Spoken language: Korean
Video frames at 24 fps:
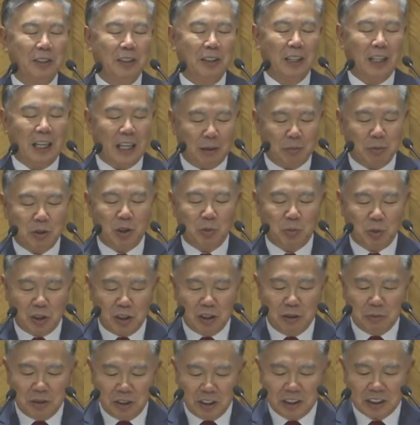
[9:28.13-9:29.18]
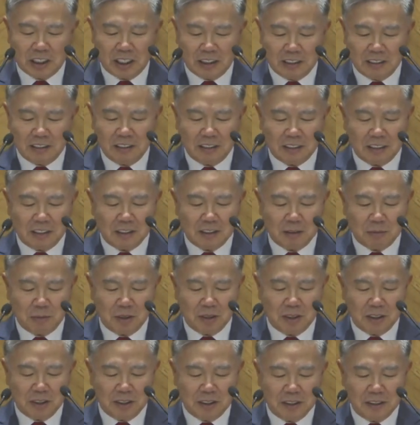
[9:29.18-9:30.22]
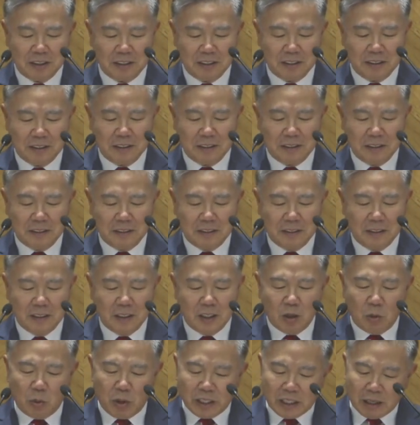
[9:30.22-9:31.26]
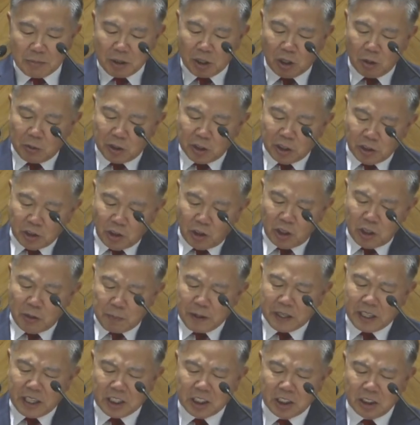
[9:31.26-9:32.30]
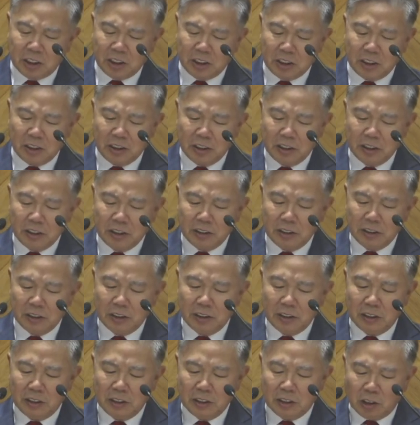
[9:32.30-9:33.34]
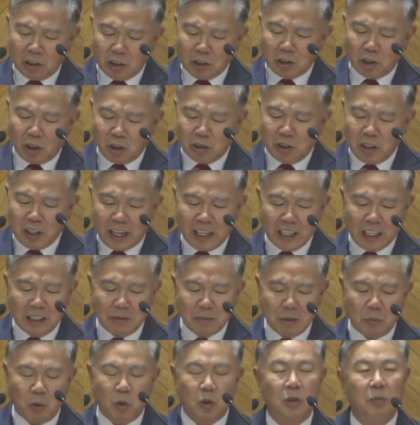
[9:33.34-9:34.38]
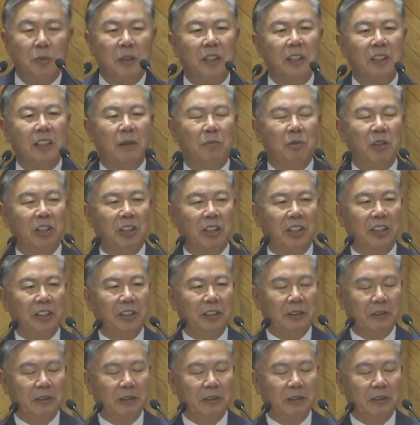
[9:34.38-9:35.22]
아버지보다 어머니를 찾는 것 같습니다. 왜냐하면 어머니 너 옆에 계시는 그런 성령 하나님의 모습이 있기 때문에 그래요.